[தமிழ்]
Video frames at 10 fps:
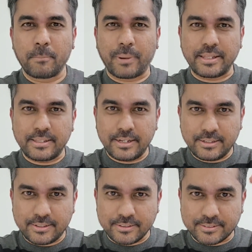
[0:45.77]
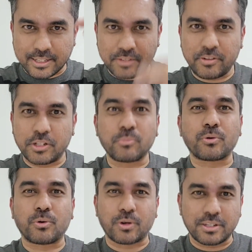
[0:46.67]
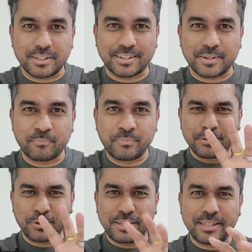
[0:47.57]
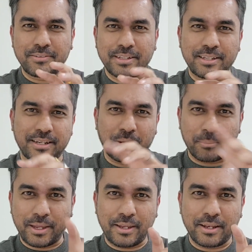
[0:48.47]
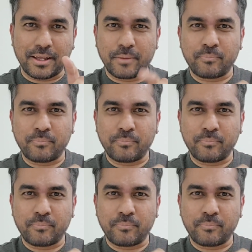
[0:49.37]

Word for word: பதினெட்டு சதவீதம் குறைஞ்சிருக்கு ஸோ இதில் வந்து நான் மெயினாக